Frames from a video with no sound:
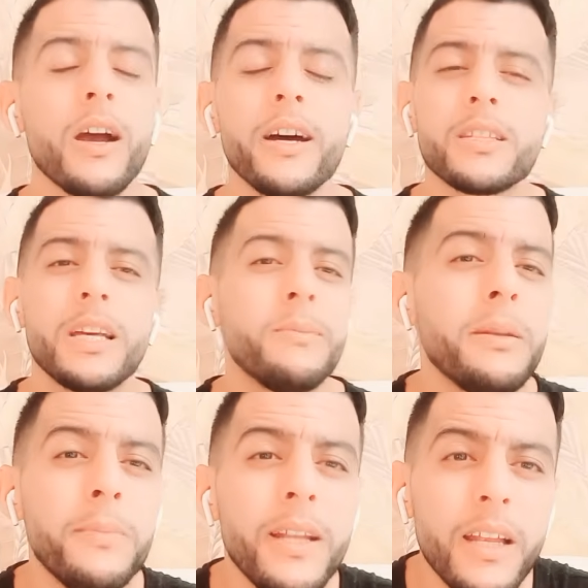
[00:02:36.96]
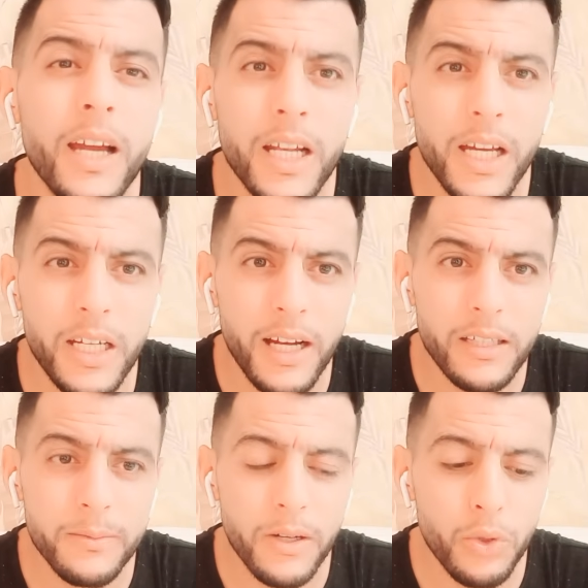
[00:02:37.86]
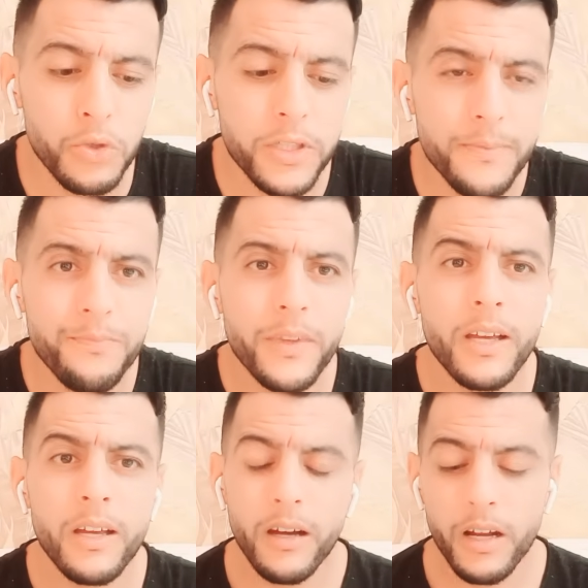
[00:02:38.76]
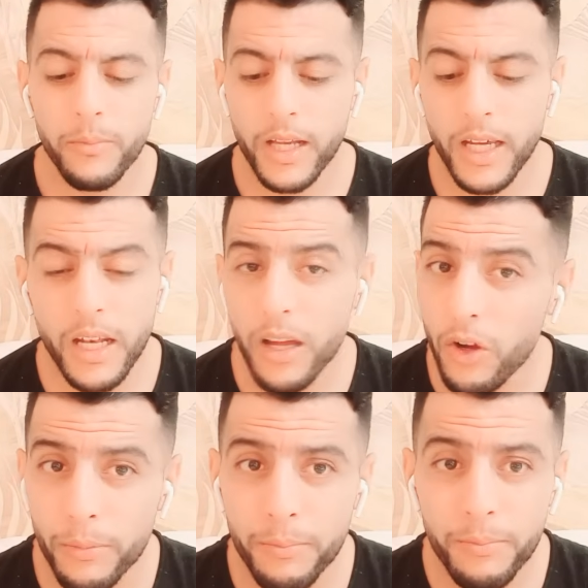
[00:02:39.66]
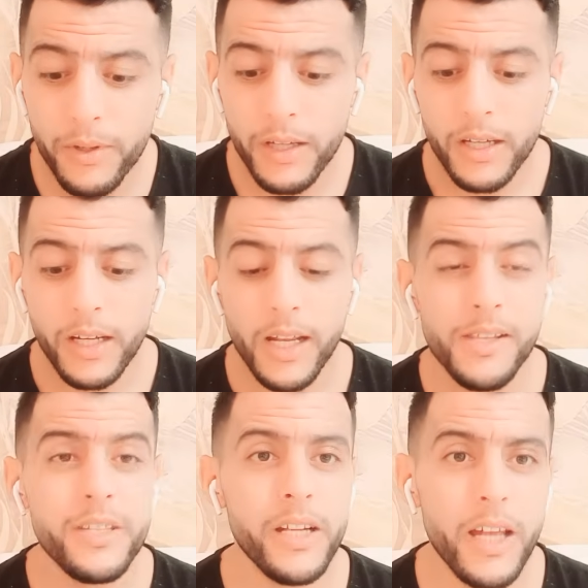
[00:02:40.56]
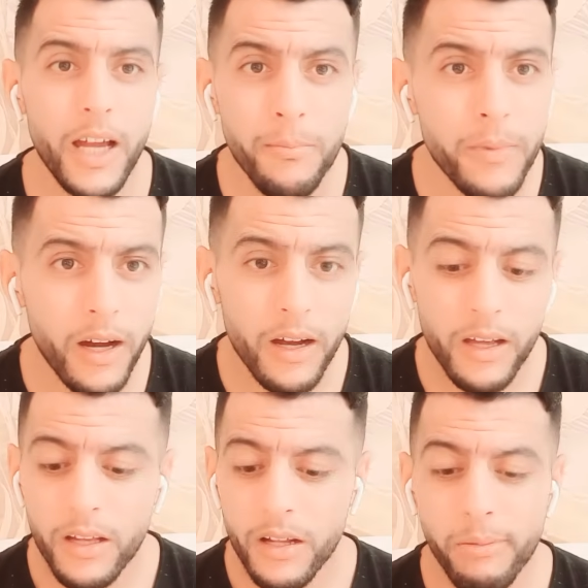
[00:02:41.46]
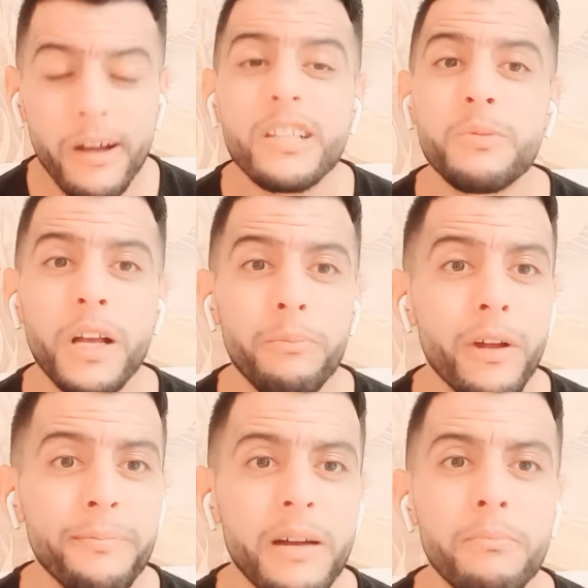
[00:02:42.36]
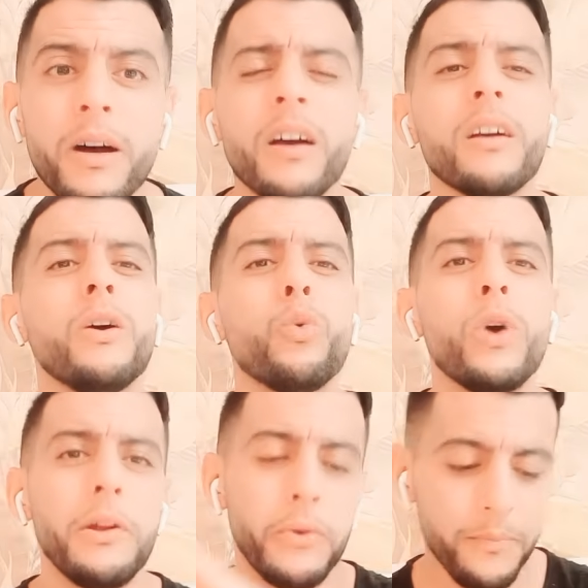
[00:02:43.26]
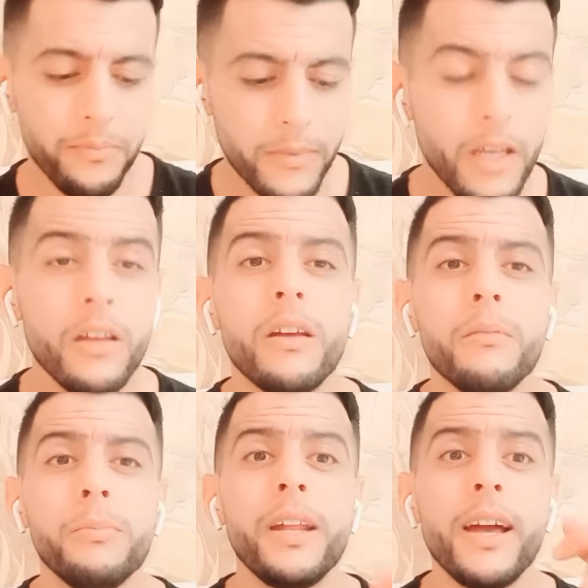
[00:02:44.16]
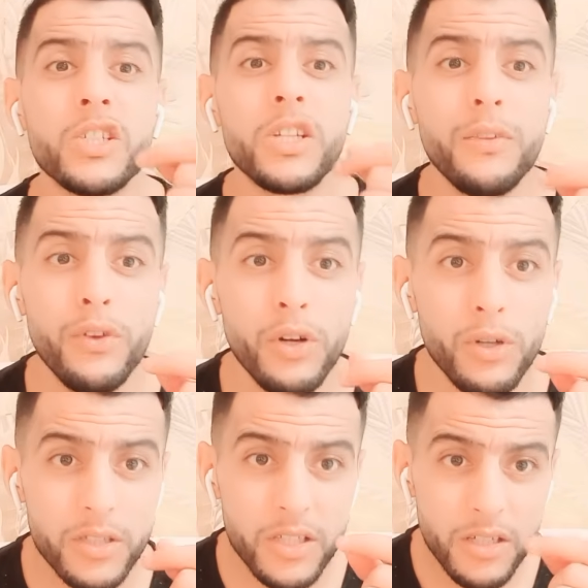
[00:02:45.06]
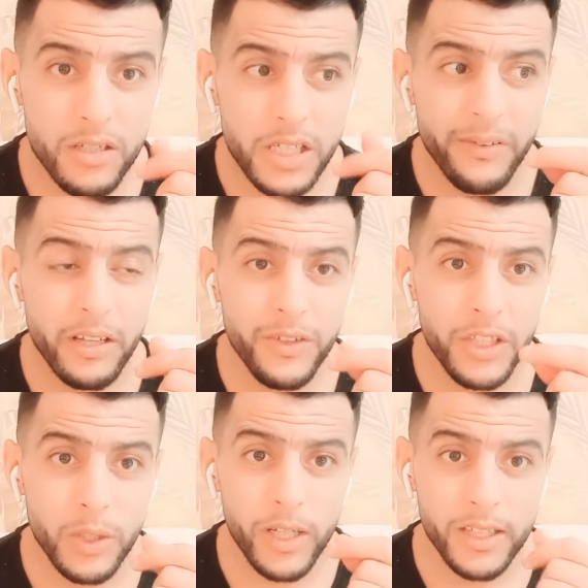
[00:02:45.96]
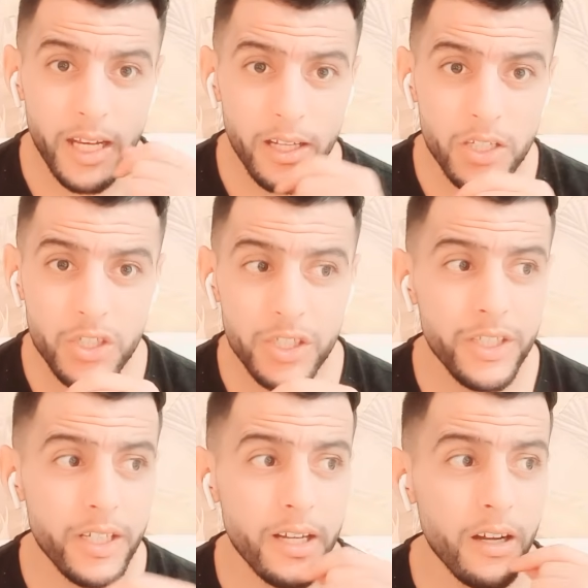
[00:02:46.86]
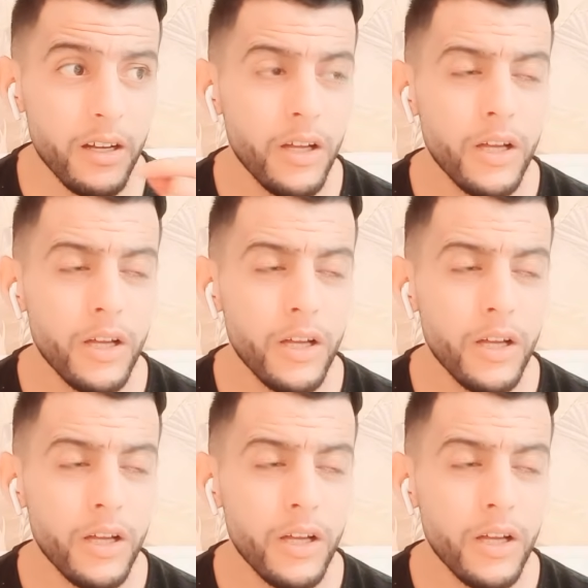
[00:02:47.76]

قسما بالله العلي العظيم اخوتي راه ما كاين لا حب لا عزيز على عمها لا بغات تكبر بعمها لا والو من اجل الفلوس شافت الفيديو طالع لشنيتيكا